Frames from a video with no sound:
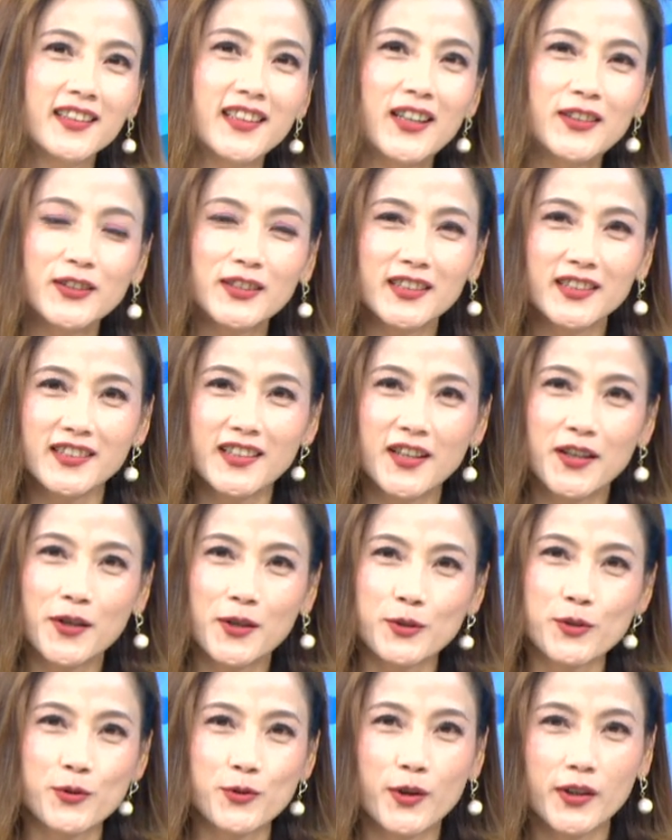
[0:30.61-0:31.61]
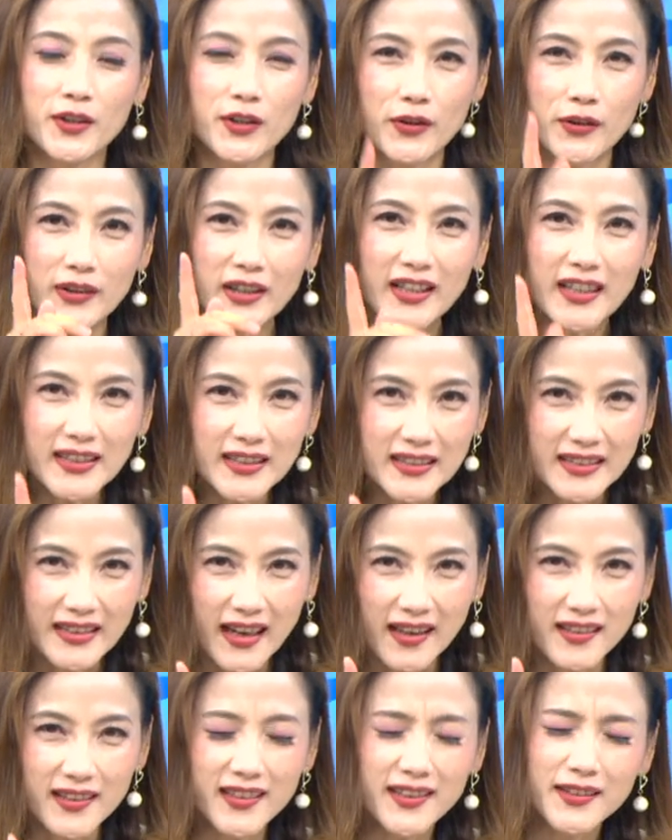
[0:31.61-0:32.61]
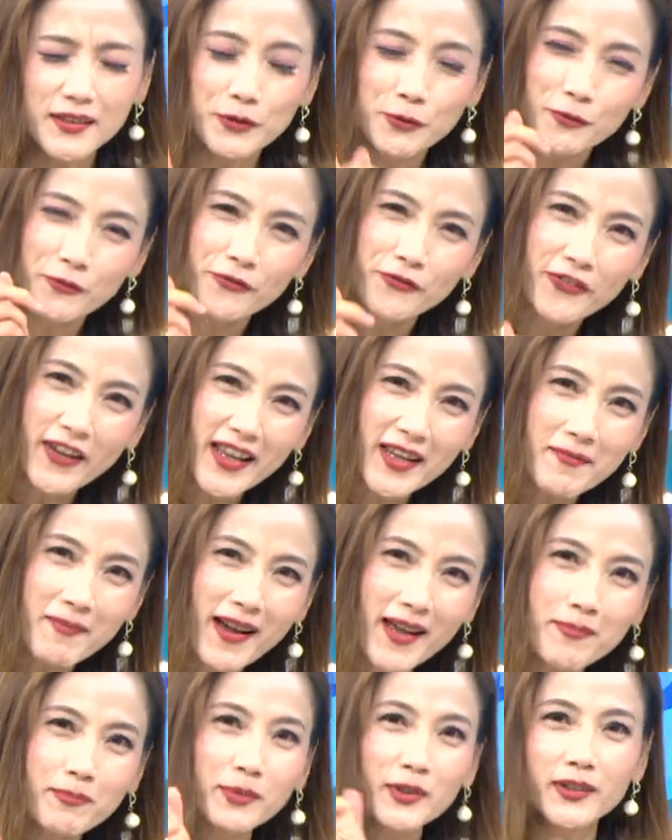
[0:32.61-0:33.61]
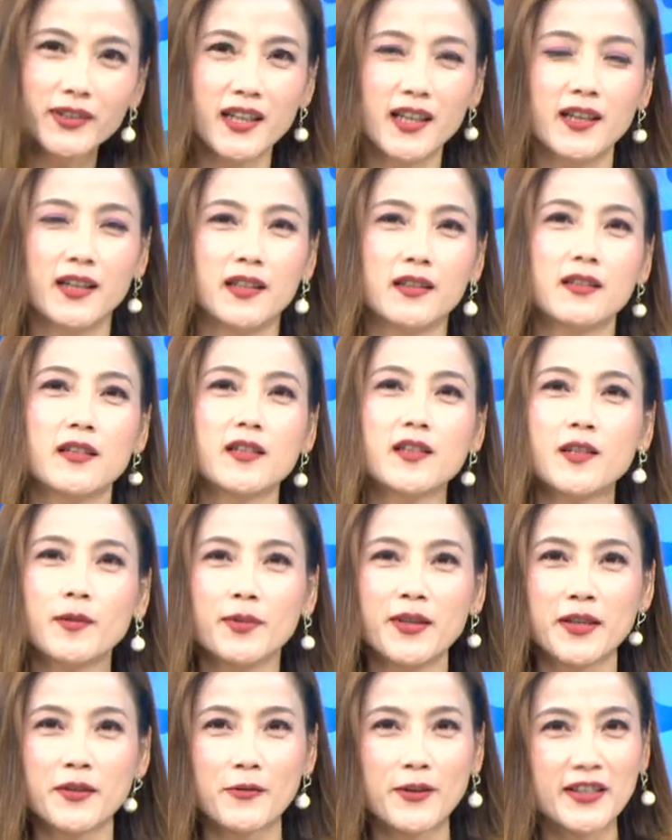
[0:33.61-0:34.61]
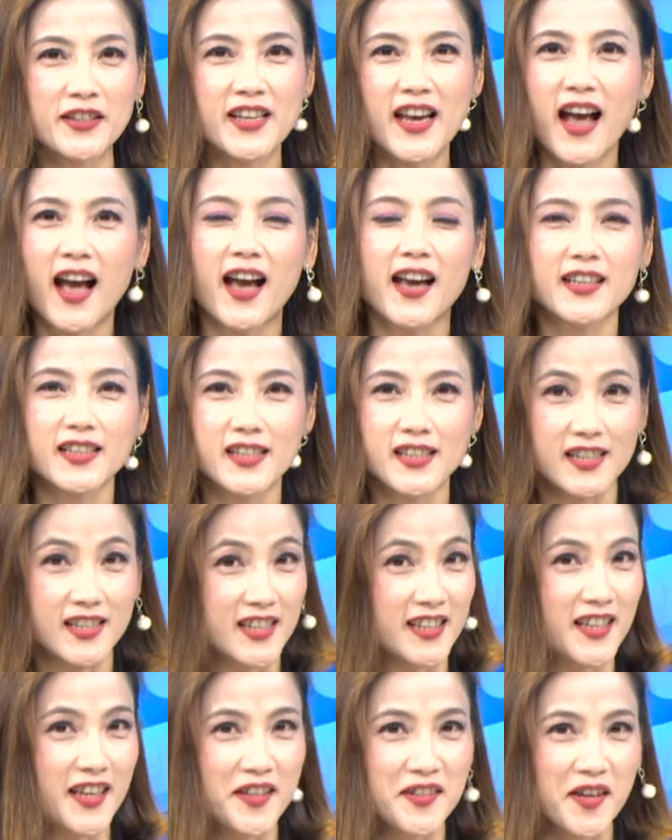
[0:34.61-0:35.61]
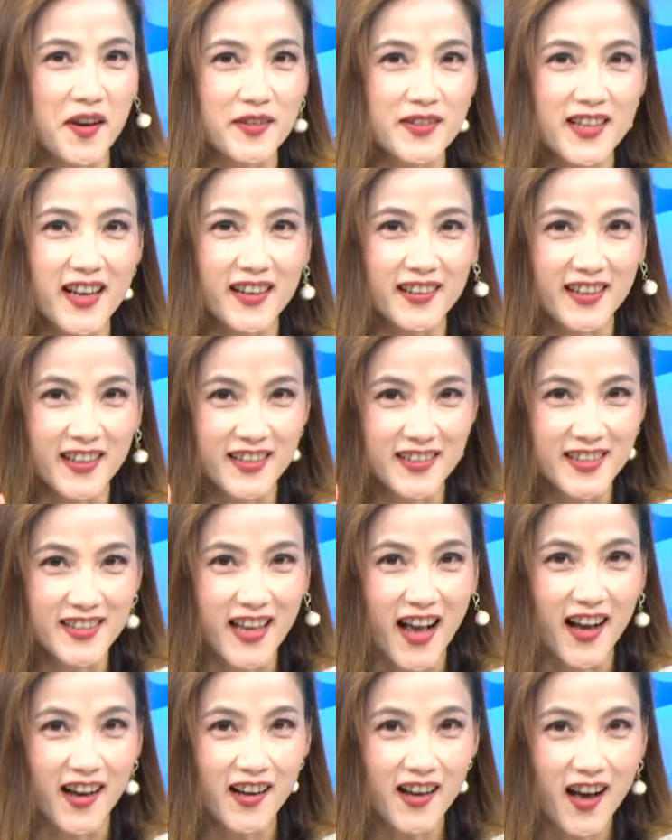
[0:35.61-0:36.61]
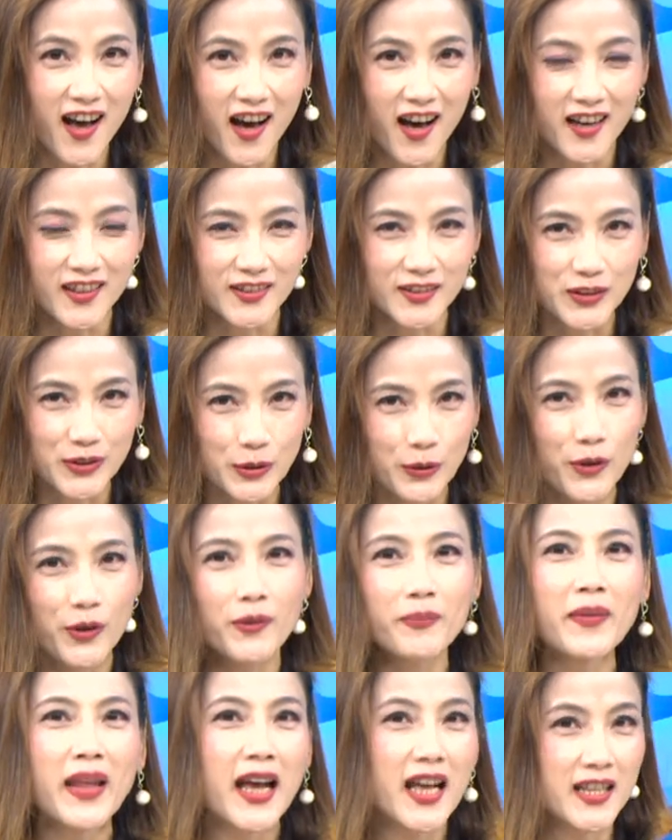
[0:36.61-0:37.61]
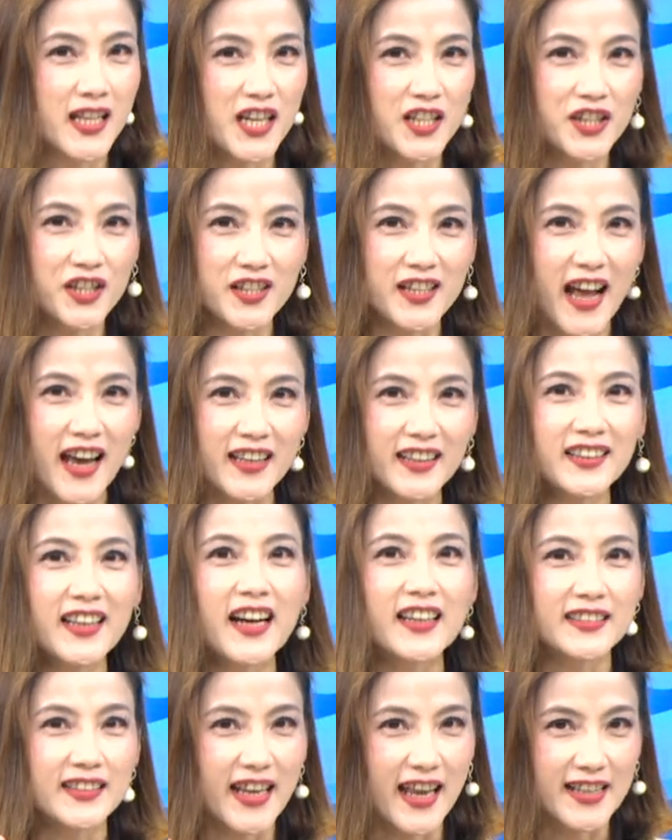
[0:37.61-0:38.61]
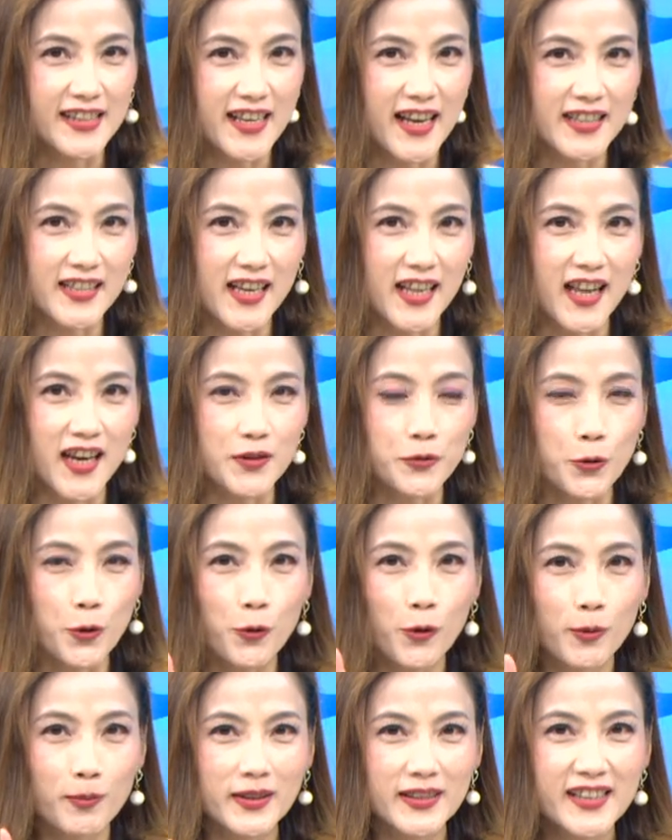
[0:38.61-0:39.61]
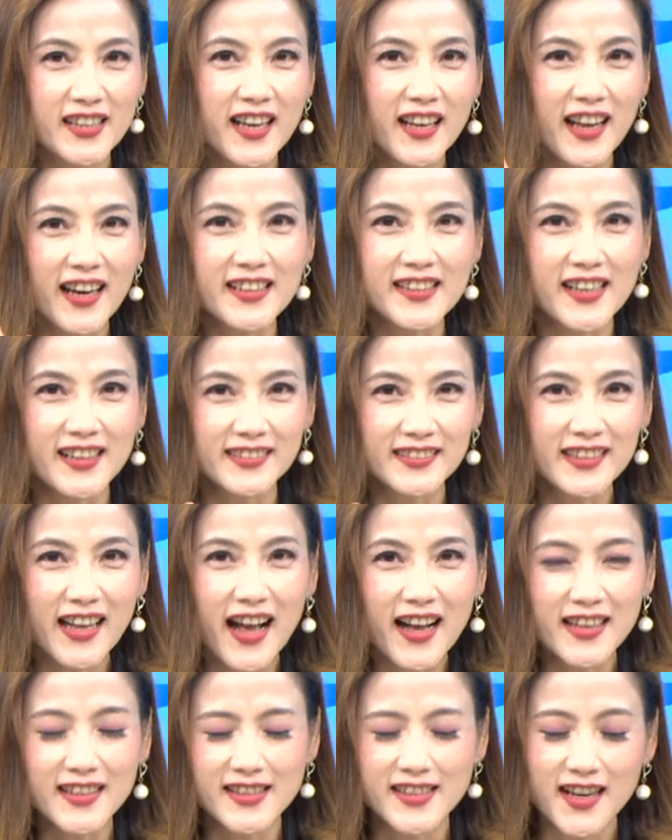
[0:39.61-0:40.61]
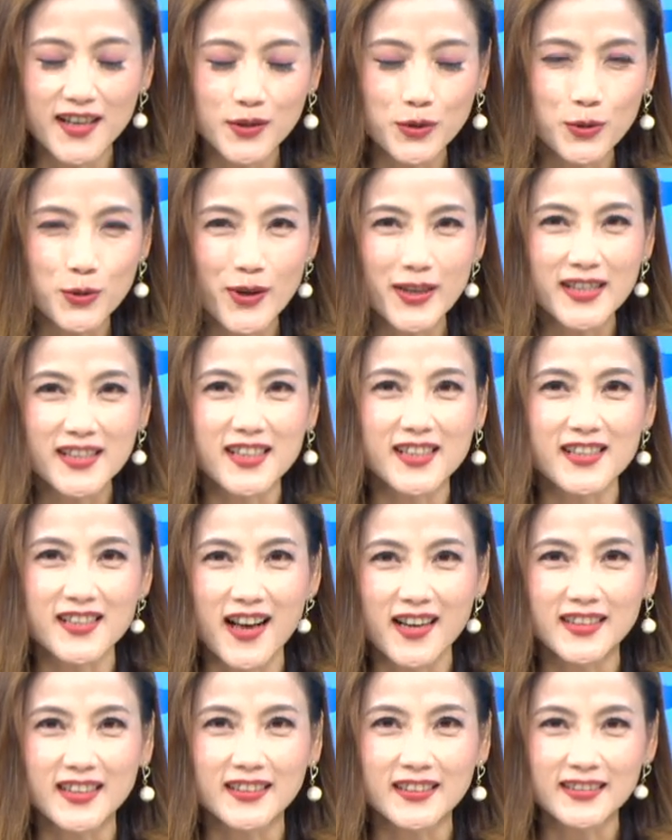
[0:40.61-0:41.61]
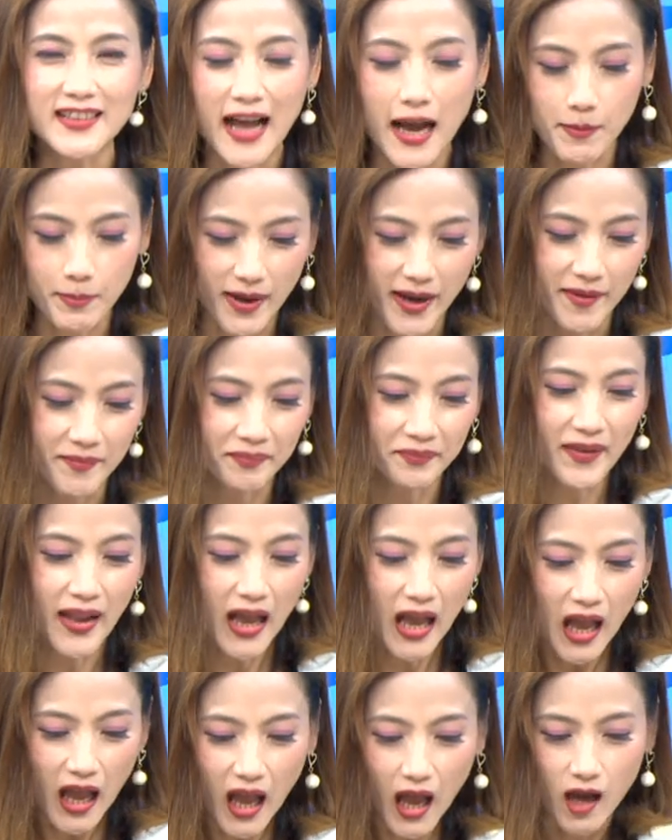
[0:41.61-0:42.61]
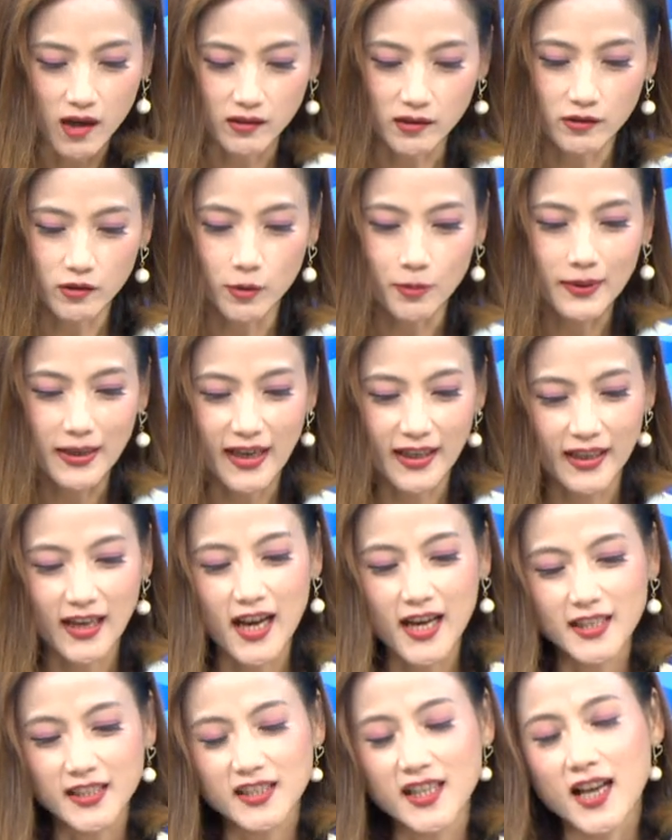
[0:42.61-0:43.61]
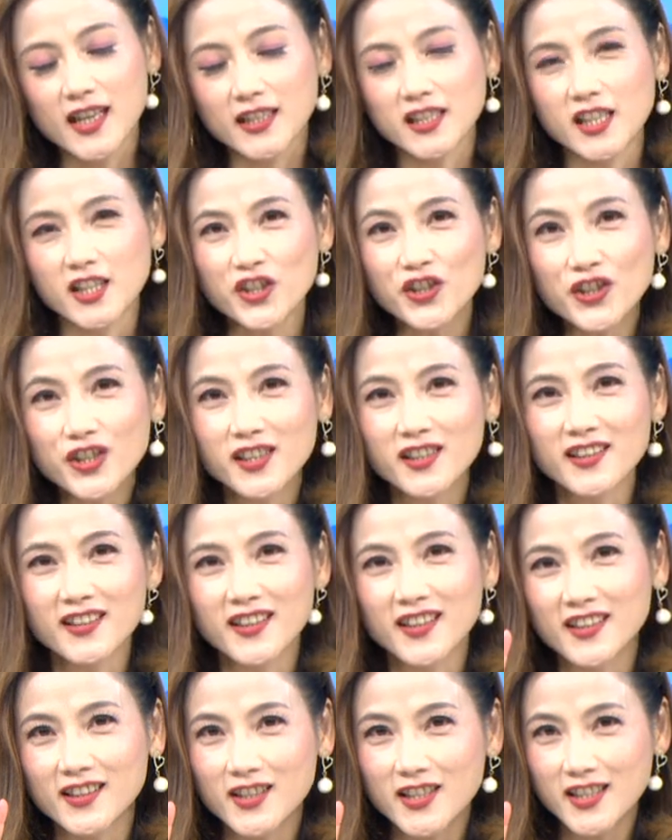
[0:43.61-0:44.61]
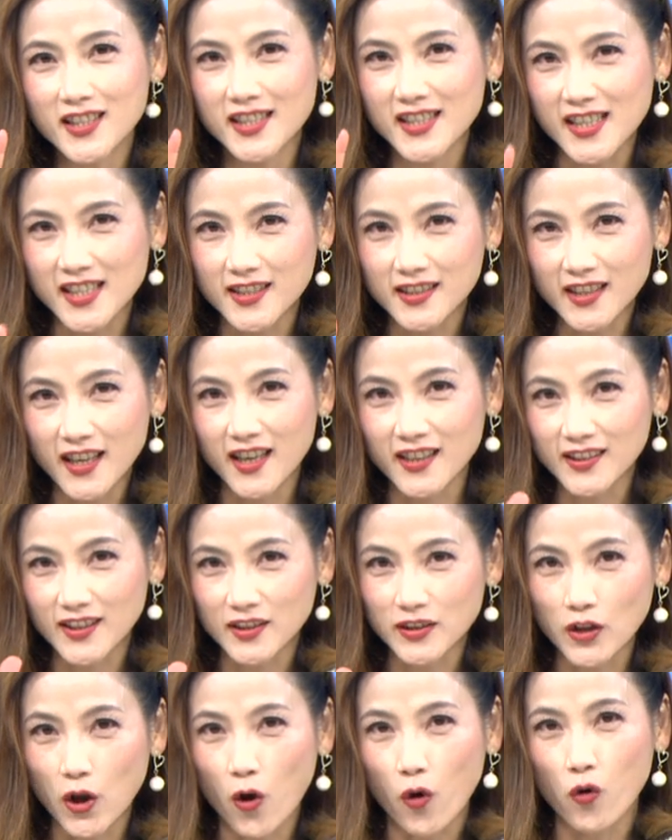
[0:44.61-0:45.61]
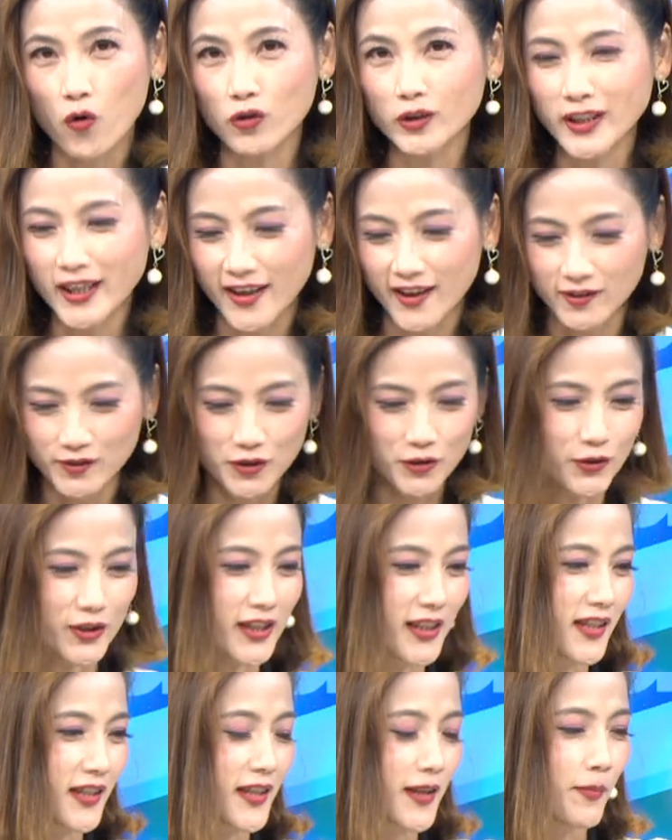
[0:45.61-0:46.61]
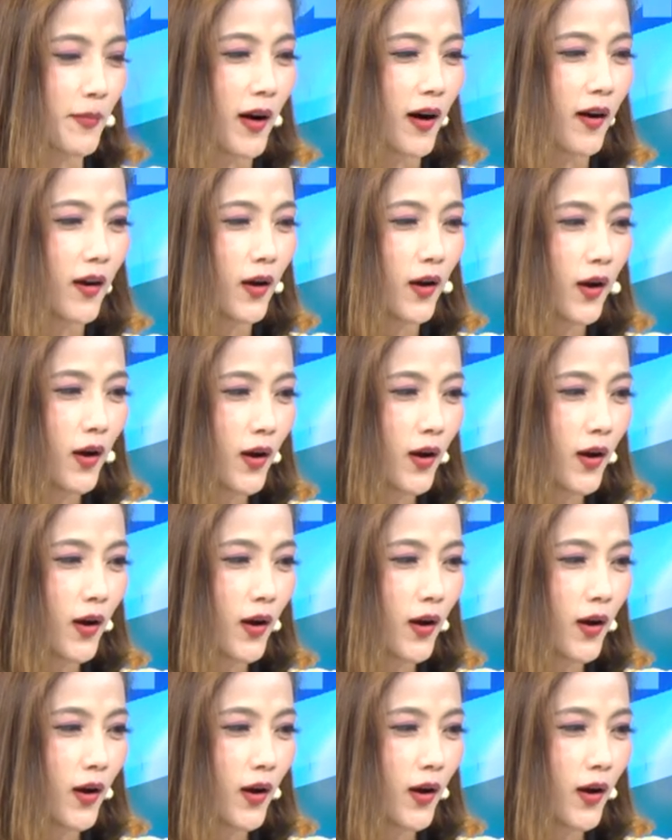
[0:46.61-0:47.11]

老师也有说，有一档个股非买不可。射频元件爱 c 今天早上也涨很多，那是哪一档？等一下再来说。我们先来解大家最紧张的大盘。好，我们来看一下，其实呢，今天的头条就写什么？